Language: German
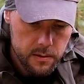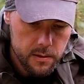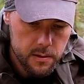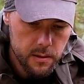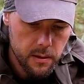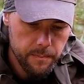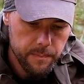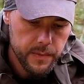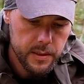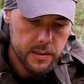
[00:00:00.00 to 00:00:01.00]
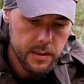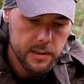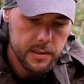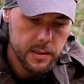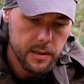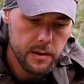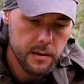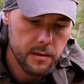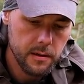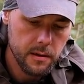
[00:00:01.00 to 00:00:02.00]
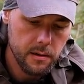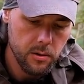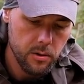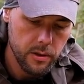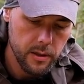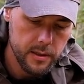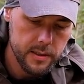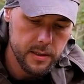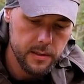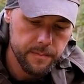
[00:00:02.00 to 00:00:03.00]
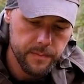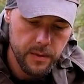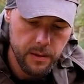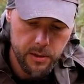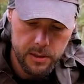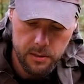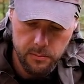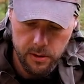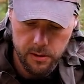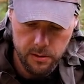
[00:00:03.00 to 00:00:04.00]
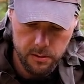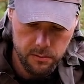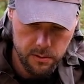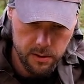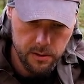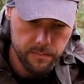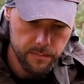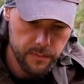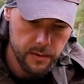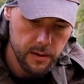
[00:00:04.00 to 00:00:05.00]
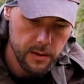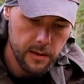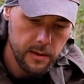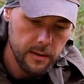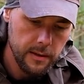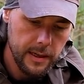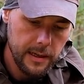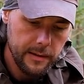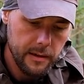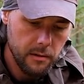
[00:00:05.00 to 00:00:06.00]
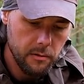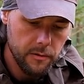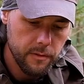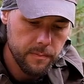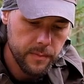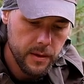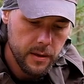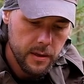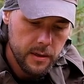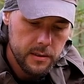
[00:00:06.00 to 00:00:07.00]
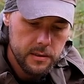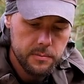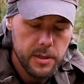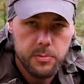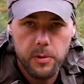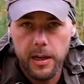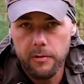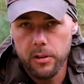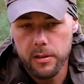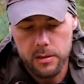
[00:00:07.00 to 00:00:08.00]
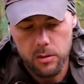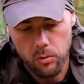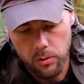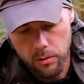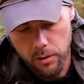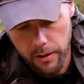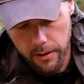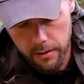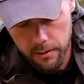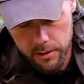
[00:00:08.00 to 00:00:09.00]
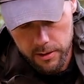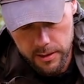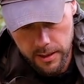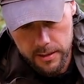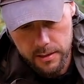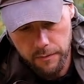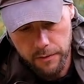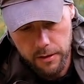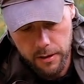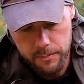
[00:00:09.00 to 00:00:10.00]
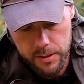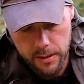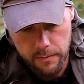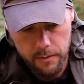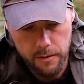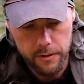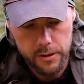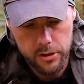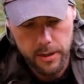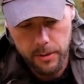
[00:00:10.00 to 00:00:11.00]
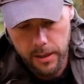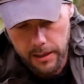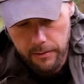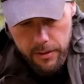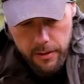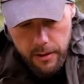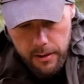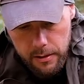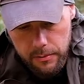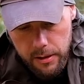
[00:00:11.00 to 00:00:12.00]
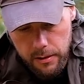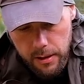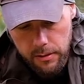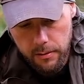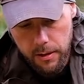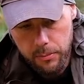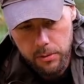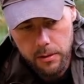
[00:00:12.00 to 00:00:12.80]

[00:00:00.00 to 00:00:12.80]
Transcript: So, das Ganze kocht jetzt. Ich nehme jetzt einmal runter, Deckel drauf. Das ist zum Beispiel auch wie diesen Notkocher hier, da habe ich schon sehr, sehr viele Tipps gegeben, weil viele schreiben gleich wieder, ja, da wird die Dichtung kaputt.